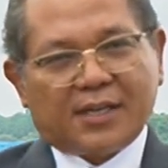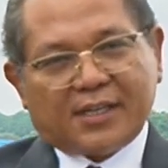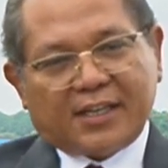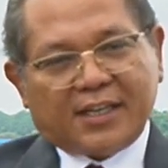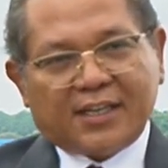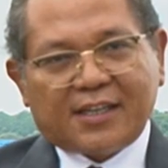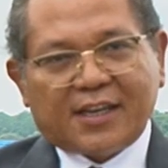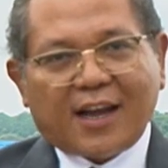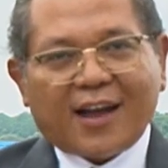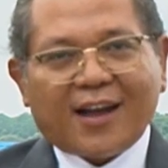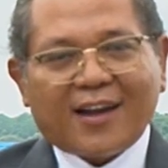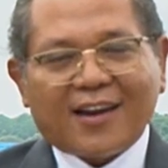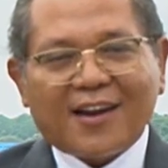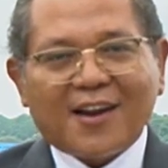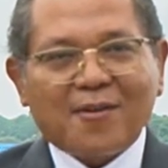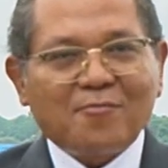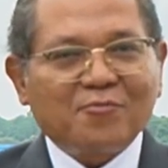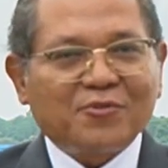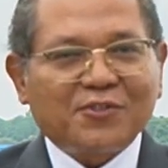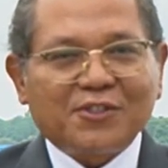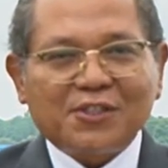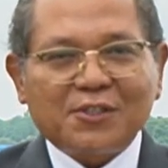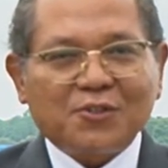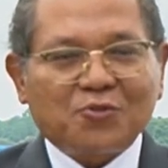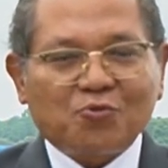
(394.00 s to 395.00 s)
Di
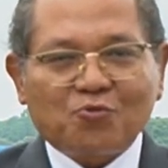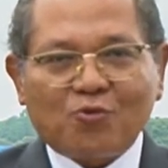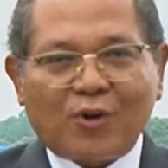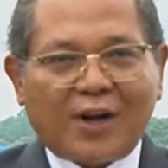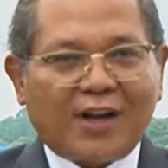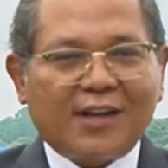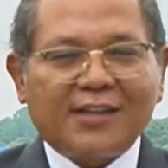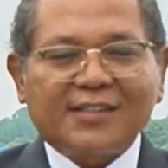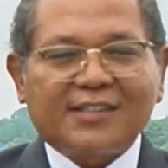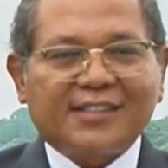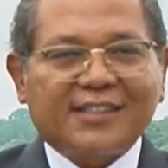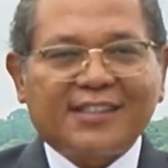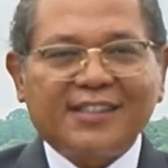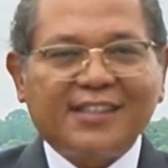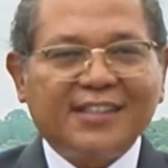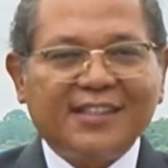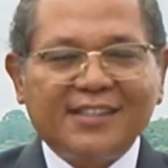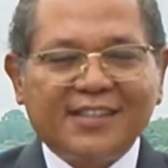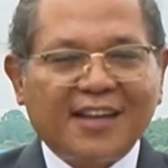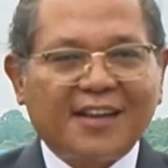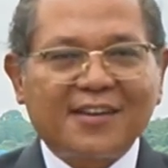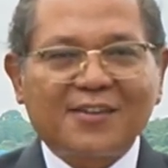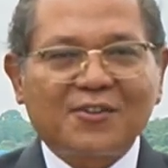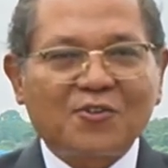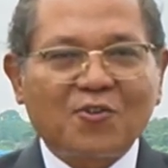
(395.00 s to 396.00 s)
dalam situasi
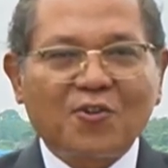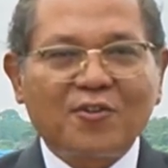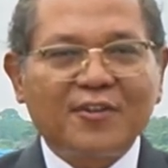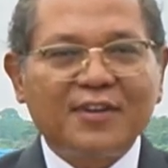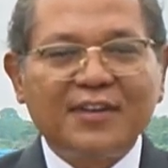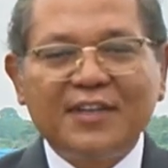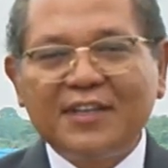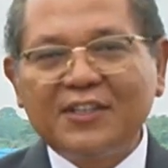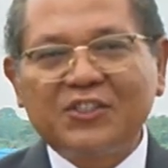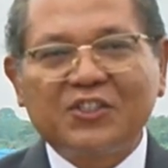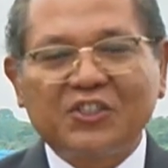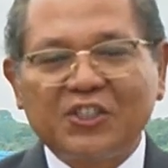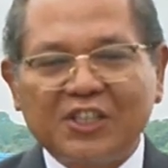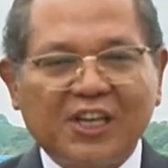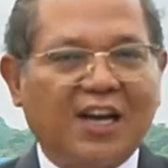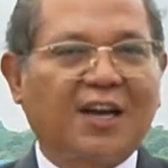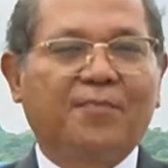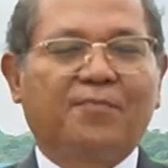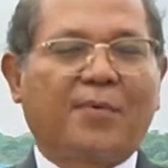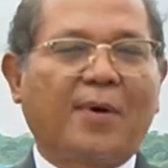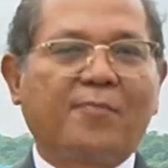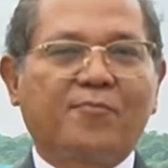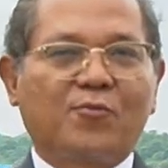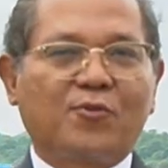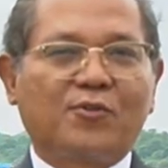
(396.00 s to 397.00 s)
dan kondisi
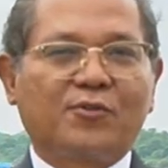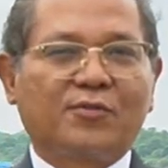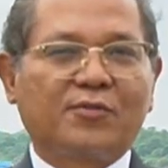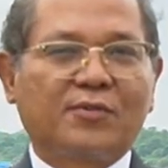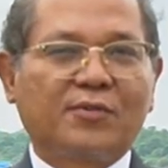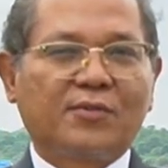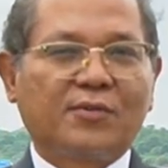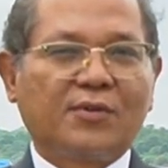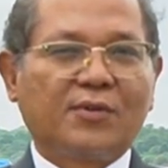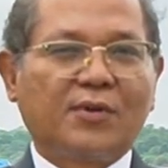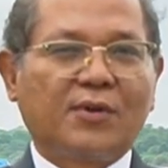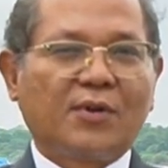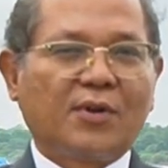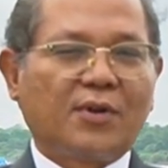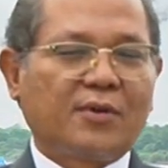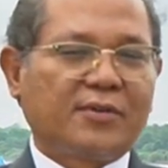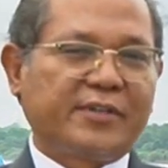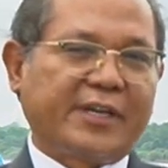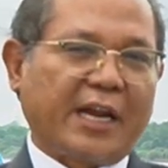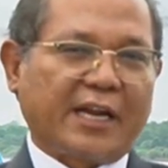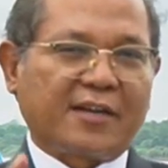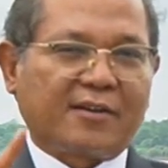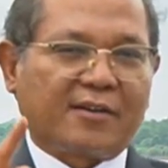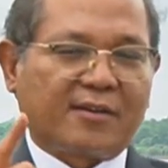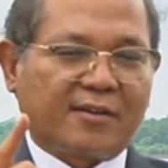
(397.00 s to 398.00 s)
apapun.
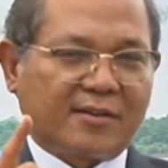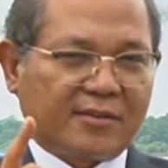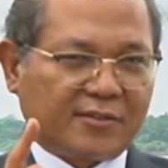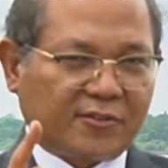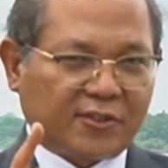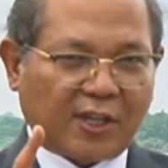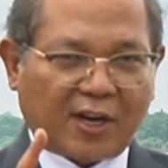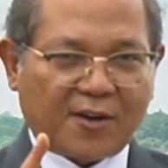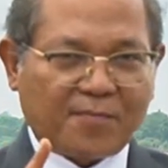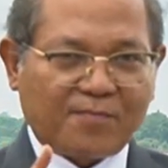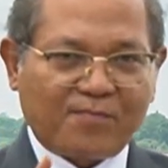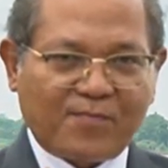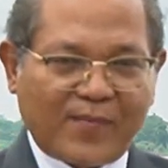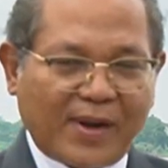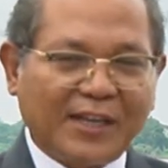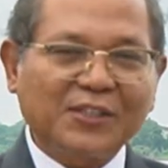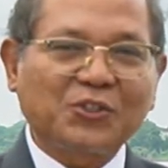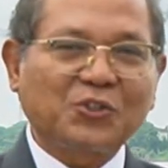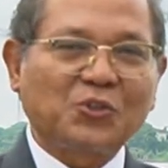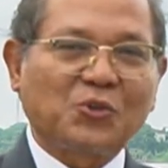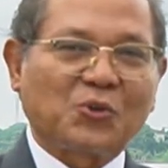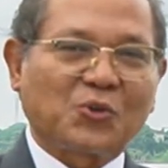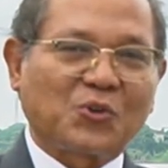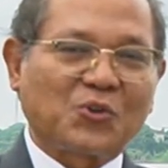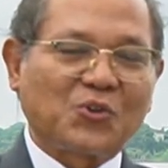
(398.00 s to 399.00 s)
Dan
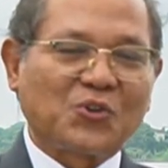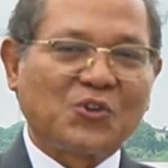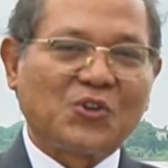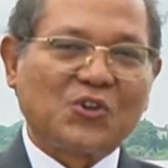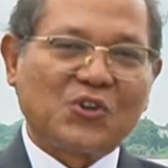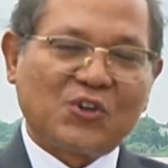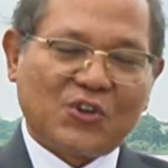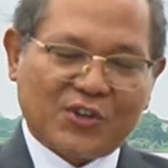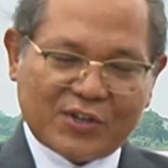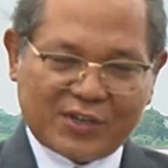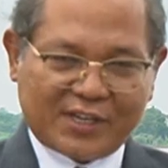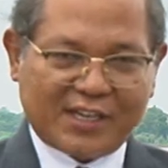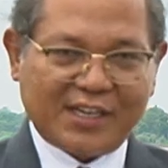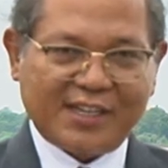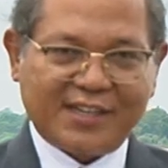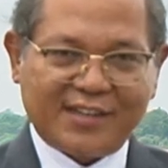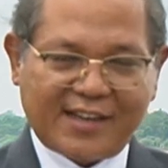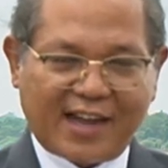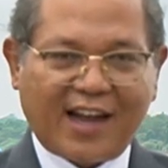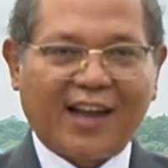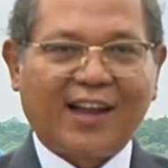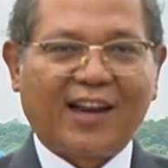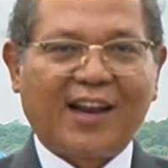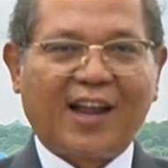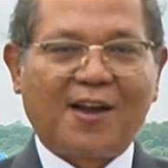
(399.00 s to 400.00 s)
termasuk di
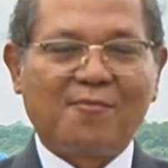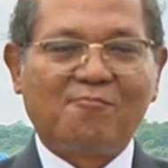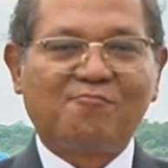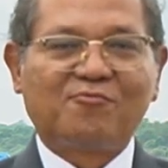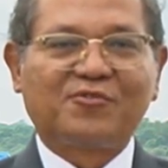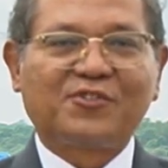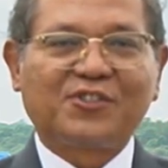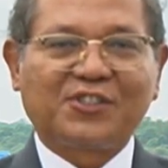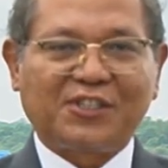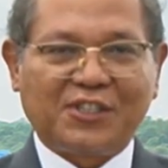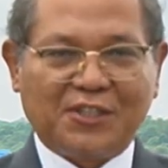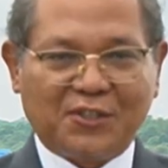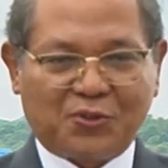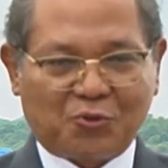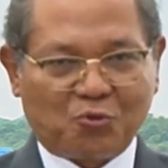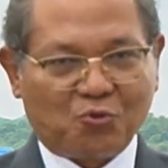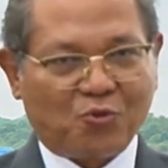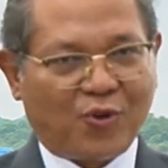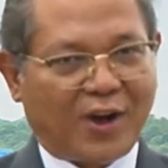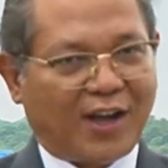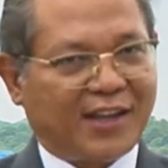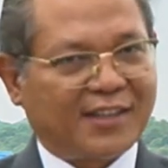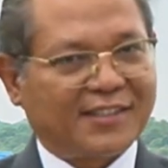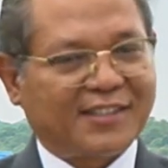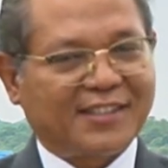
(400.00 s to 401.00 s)
dalam
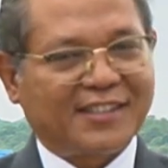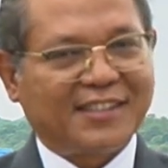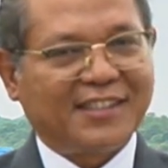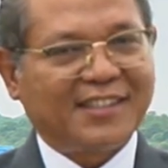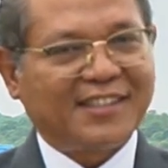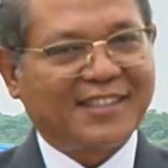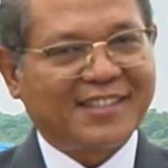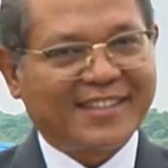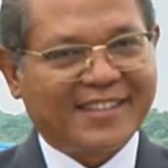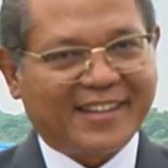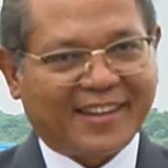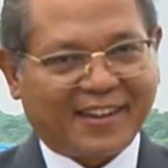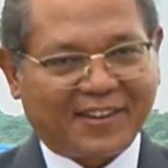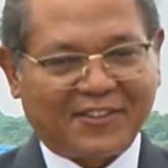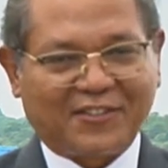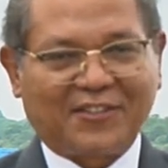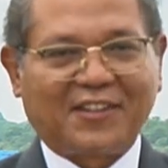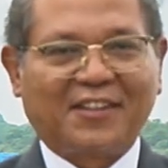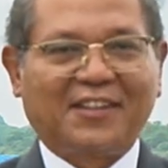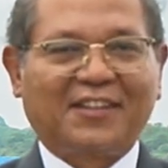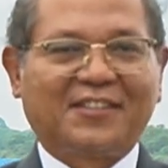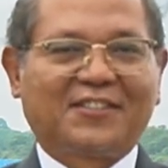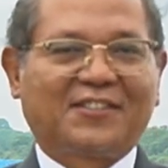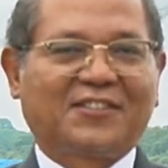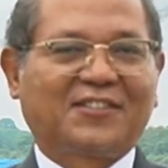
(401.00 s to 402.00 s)
situasi
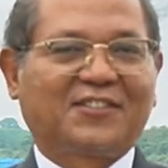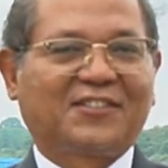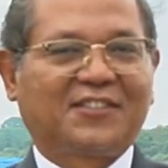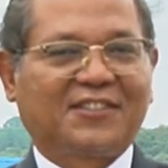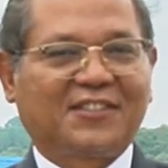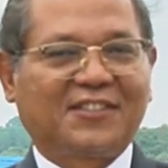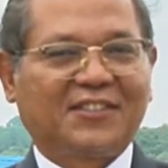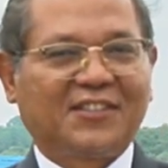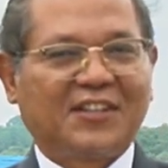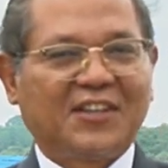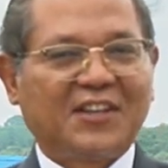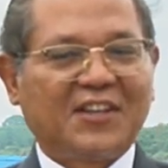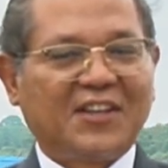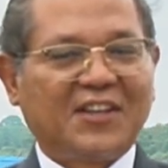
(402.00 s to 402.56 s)
kritis.